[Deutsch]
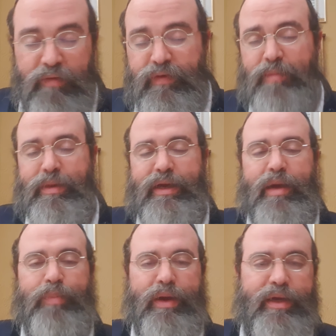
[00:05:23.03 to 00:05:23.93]
Wenn man
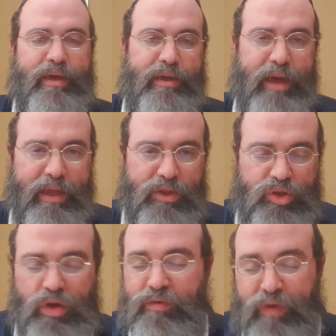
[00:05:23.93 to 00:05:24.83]
reparieren kann,
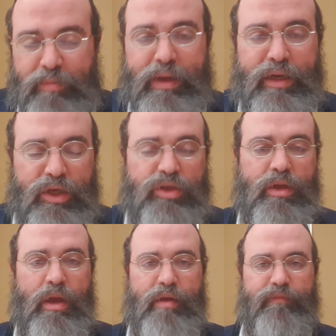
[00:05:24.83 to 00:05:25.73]
schön. Wenn man nicht,
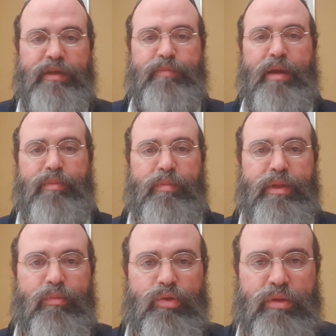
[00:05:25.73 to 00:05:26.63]
was macht man
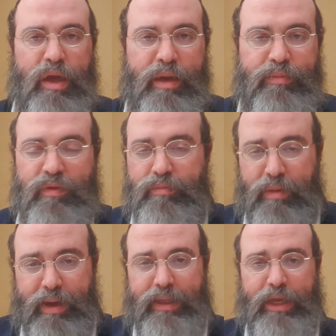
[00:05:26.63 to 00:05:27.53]
mit dem Unterhemd?
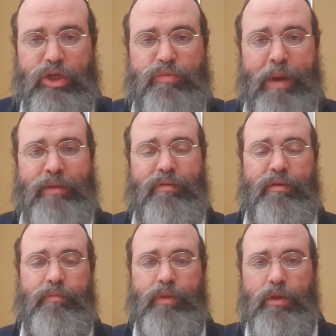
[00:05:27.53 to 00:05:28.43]
Man macht eine
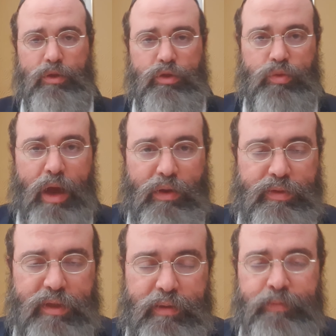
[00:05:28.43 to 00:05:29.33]
Schmatte zu
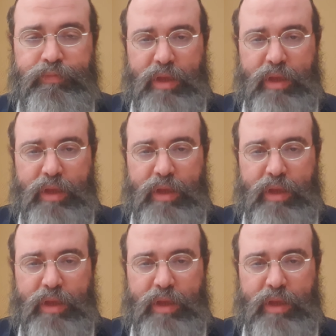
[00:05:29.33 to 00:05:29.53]
Hause.